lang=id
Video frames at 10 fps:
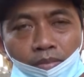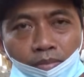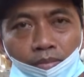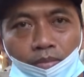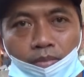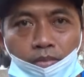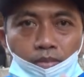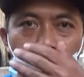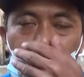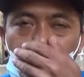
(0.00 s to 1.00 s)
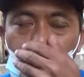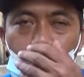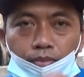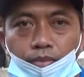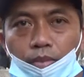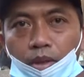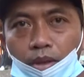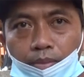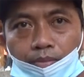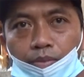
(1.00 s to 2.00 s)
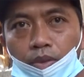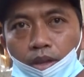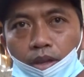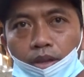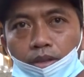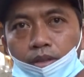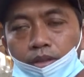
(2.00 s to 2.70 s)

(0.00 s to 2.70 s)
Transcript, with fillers: tidak maksimal ya kambing perah ini untuk diambil susunya.